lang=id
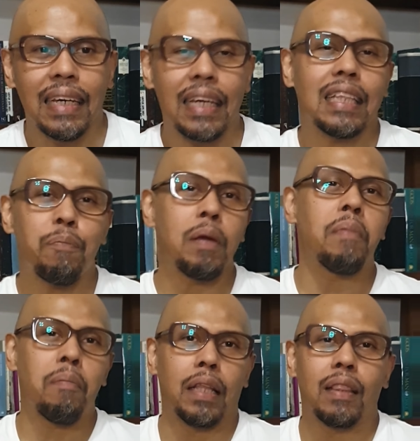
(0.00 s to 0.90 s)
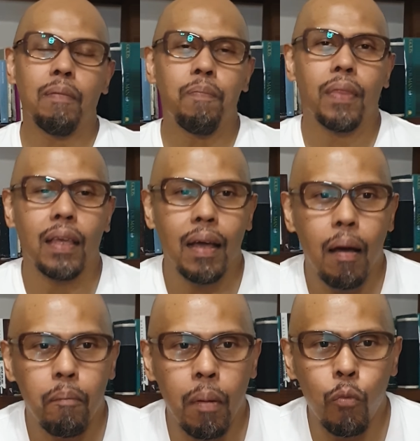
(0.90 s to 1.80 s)
Kitab Imamat
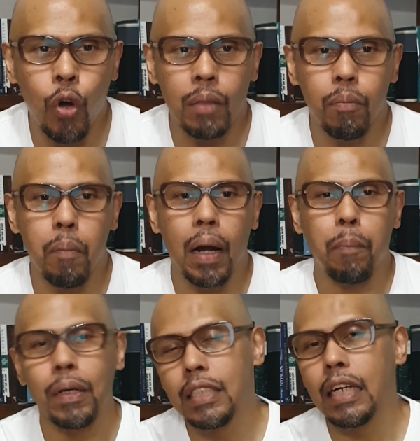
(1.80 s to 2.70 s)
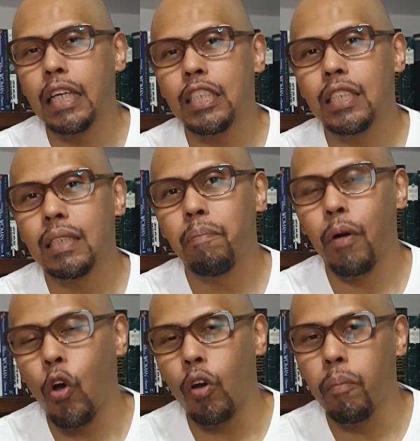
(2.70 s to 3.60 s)
memuat beberapa jenis
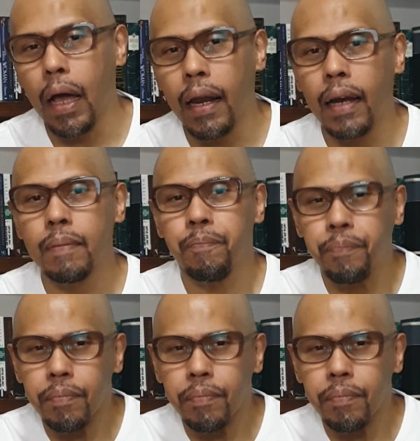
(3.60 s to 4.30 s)
pengorbanan